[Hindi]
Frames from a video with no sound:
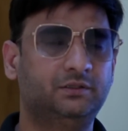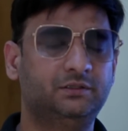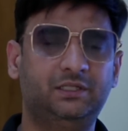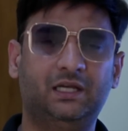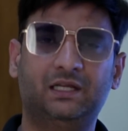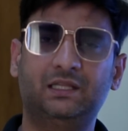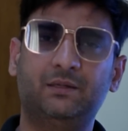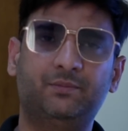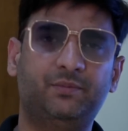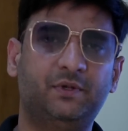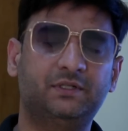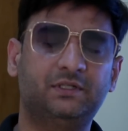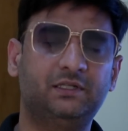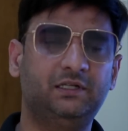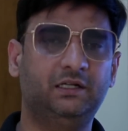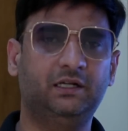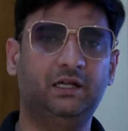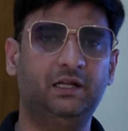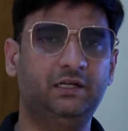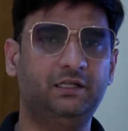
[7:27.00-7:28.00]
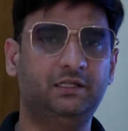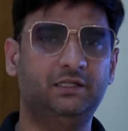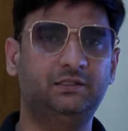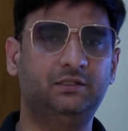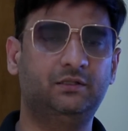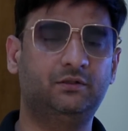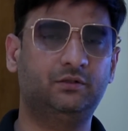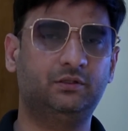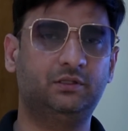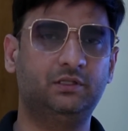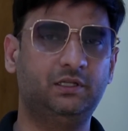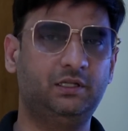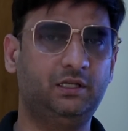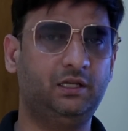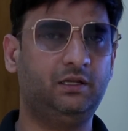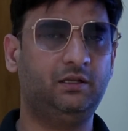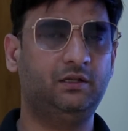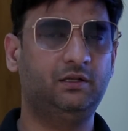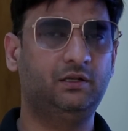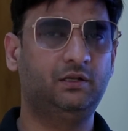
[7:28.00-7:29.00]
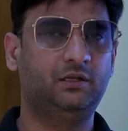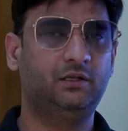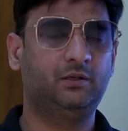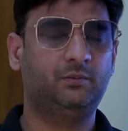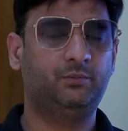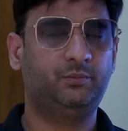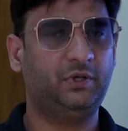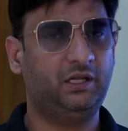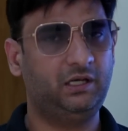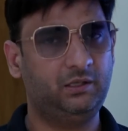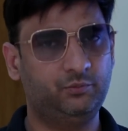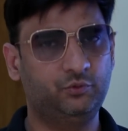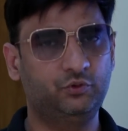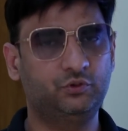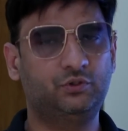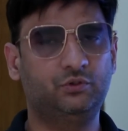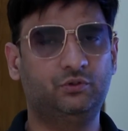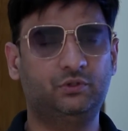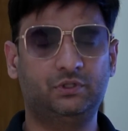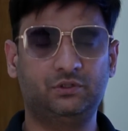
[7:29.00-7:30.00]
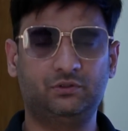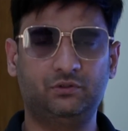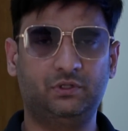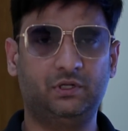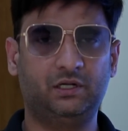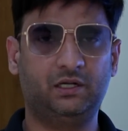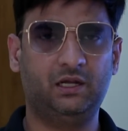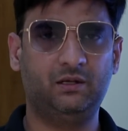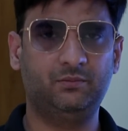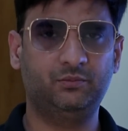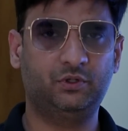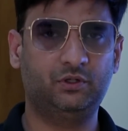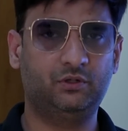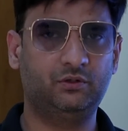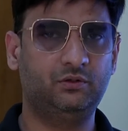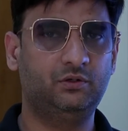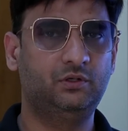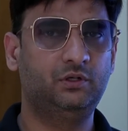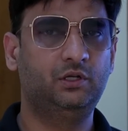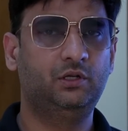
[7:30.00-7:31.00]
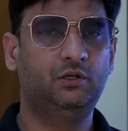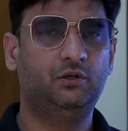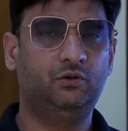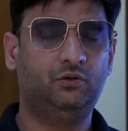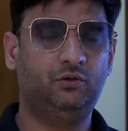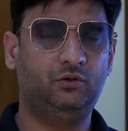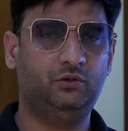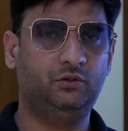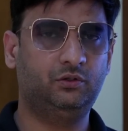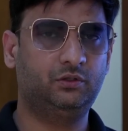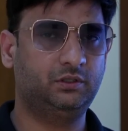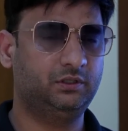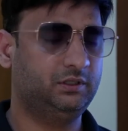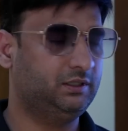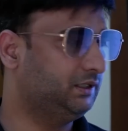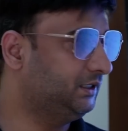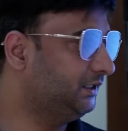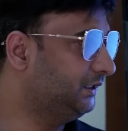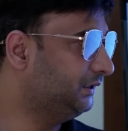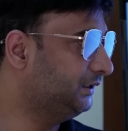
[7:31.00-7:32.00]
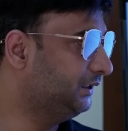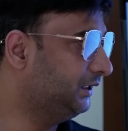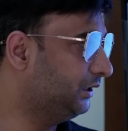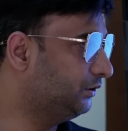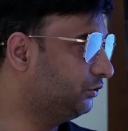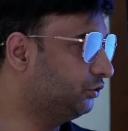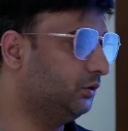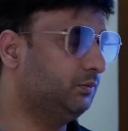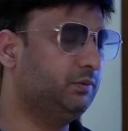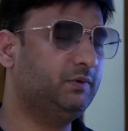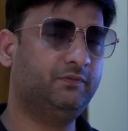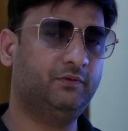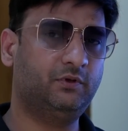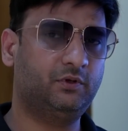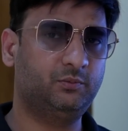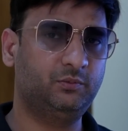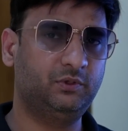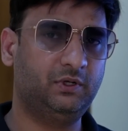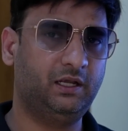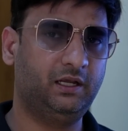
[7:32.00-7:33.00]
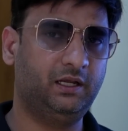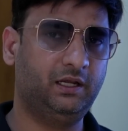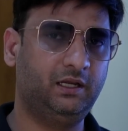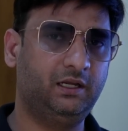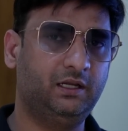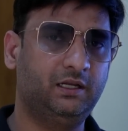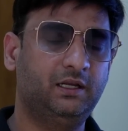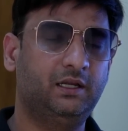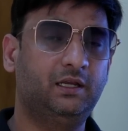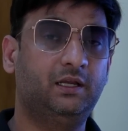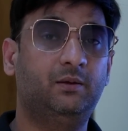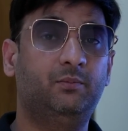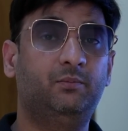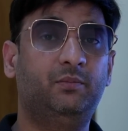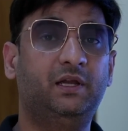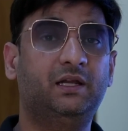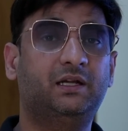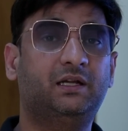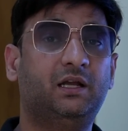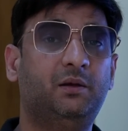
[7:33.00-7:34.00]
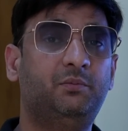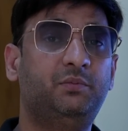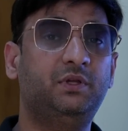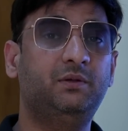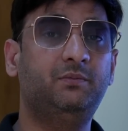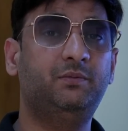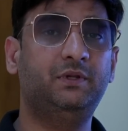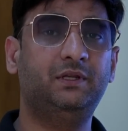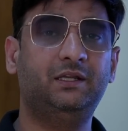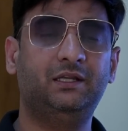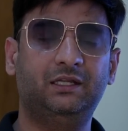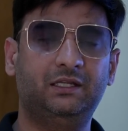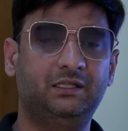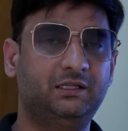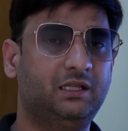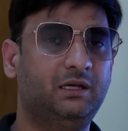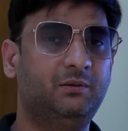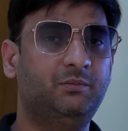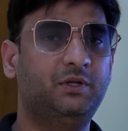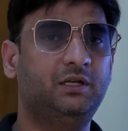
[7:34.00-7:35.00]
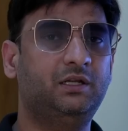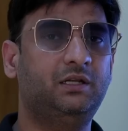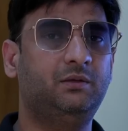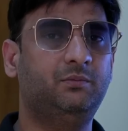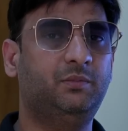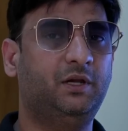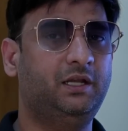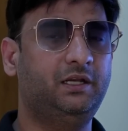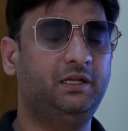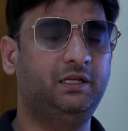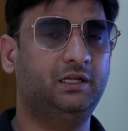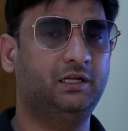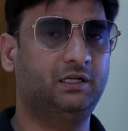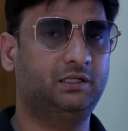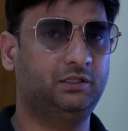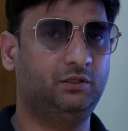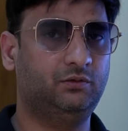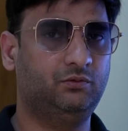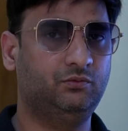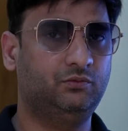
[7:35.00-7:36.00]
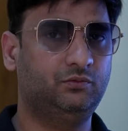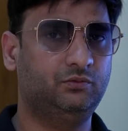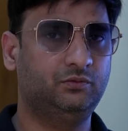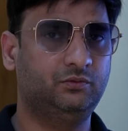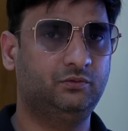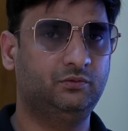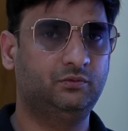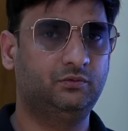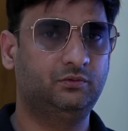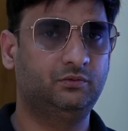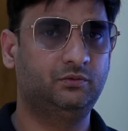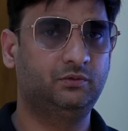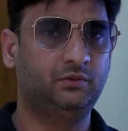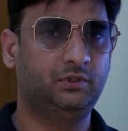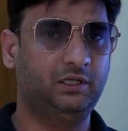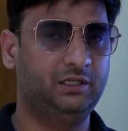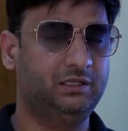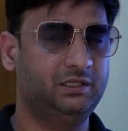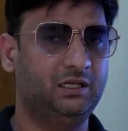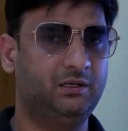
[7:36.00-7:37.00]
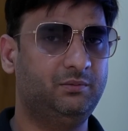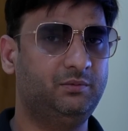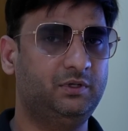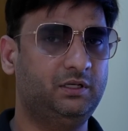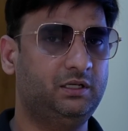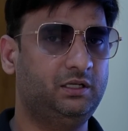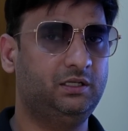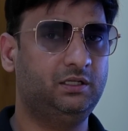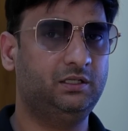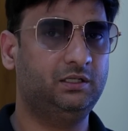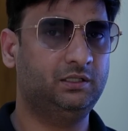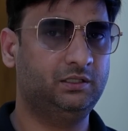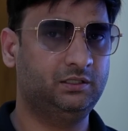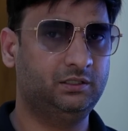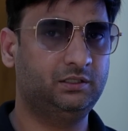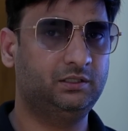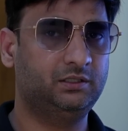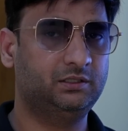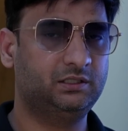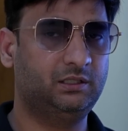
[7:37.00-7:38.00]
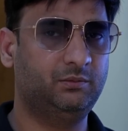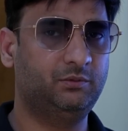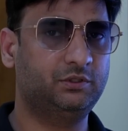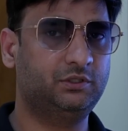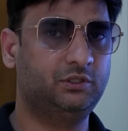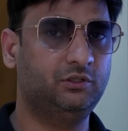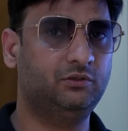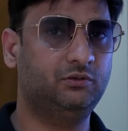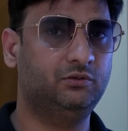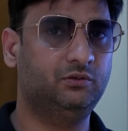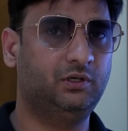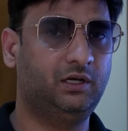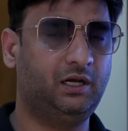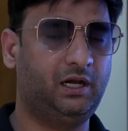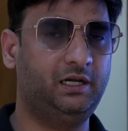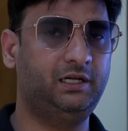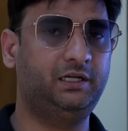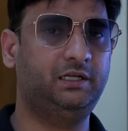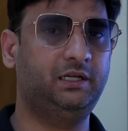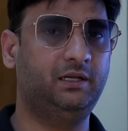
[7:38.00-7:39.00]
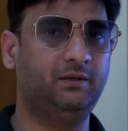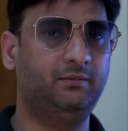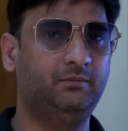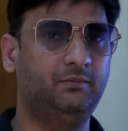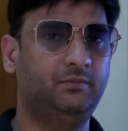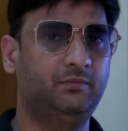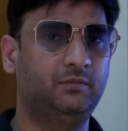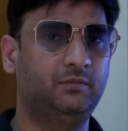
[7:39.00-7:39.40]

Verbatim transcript: ज़्यादा पैसे लगाने की ज़रूरत नहीं है पहले बहुत छोटा छोटा काम करो और ये जो भी फॉर्मूला है मैं कभी भी इंदा मनी बाय नहीं करता हूँ इंदा मनी समझते हो आई